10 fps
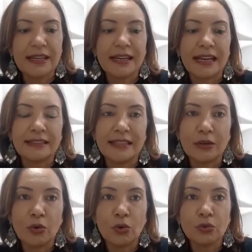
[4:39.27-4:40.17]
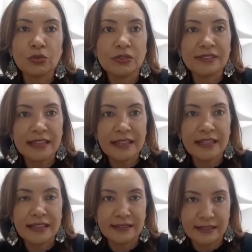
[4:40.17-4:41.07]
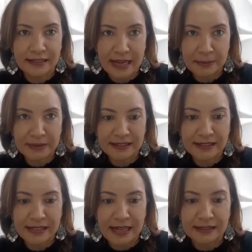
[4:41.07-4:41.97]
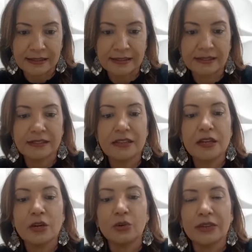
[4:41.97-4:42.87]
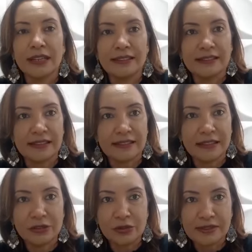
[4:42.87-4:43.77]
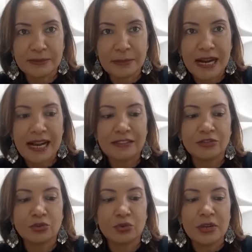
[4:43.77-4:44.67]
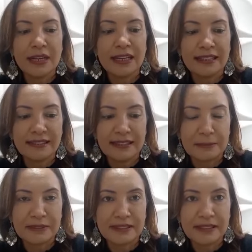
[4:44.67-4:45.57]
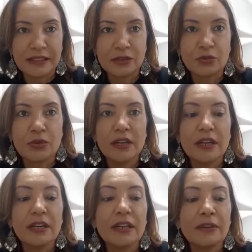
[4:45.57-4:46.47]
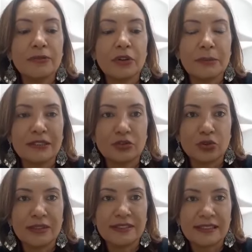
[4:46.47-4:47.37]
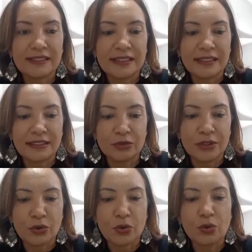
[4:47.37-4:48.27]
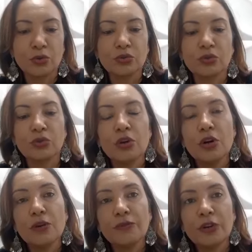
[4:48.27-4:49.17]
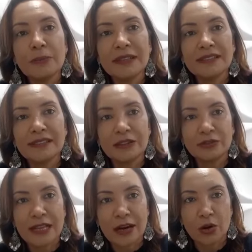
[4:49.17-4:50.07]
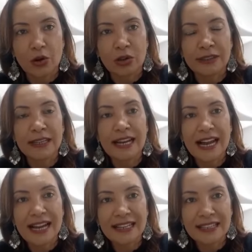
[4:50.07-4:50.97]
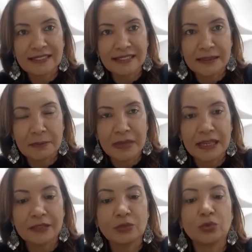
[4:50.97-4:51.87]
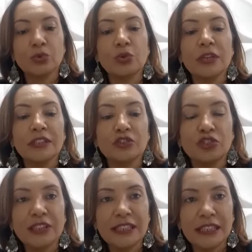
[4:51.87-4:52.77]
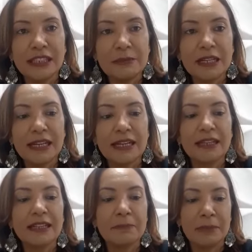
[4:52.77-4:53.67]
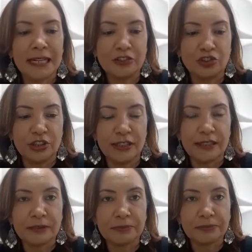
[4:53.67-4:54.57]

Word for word: Cada encontro seguia as etapas citadas: organização do espaço, recepção, informações acerca do encontro, formação da roda, aquecimento, dinâmica e partilha.